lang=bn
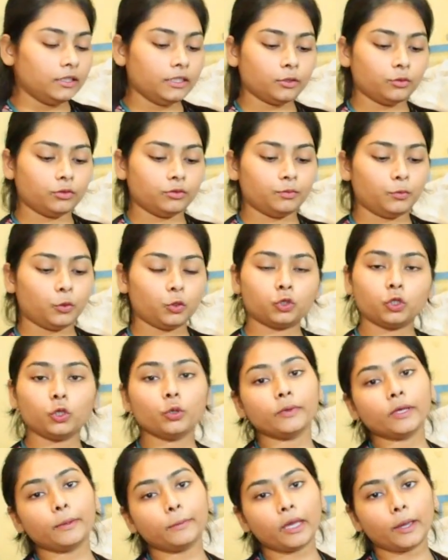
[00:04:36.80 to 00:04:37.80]
দেখুন
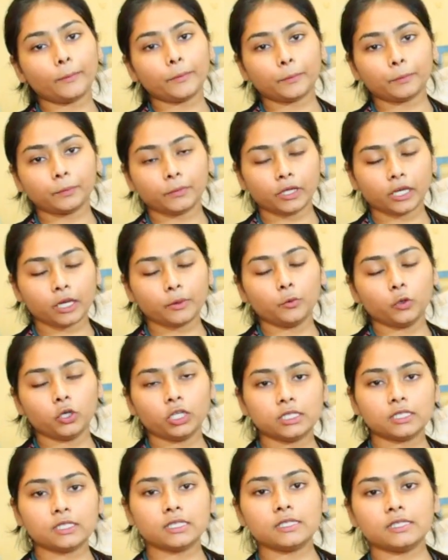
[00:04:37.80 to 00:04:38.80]
প্রথমে আমি আপনাকে
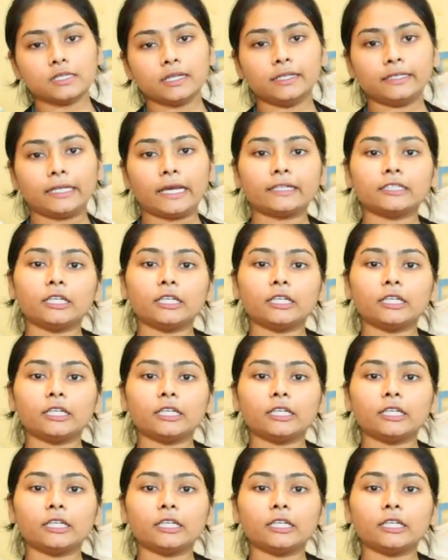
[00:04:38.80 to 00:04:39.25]
বলেছি যে এটা